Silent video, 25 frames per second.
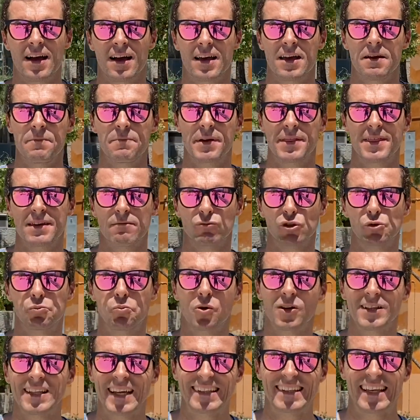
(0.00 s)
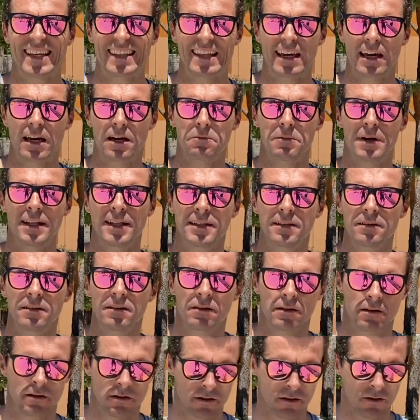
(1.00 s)
Empecemos por la técnica, ¿vale?
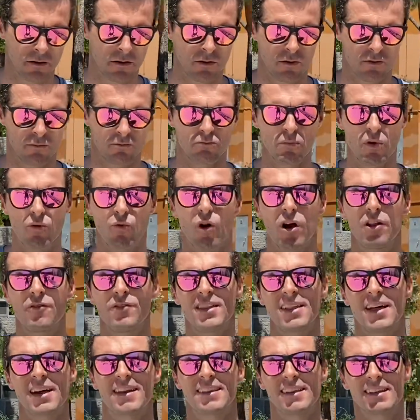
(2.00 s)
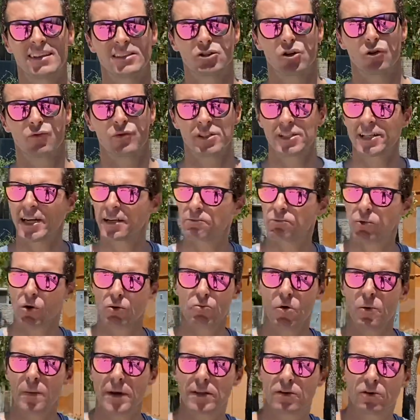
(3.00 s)
Me voy a olvidar del surf skate por un
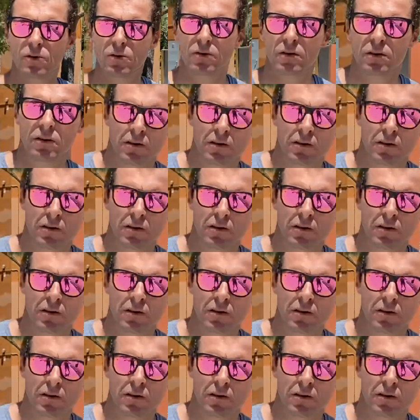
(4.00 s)
momento,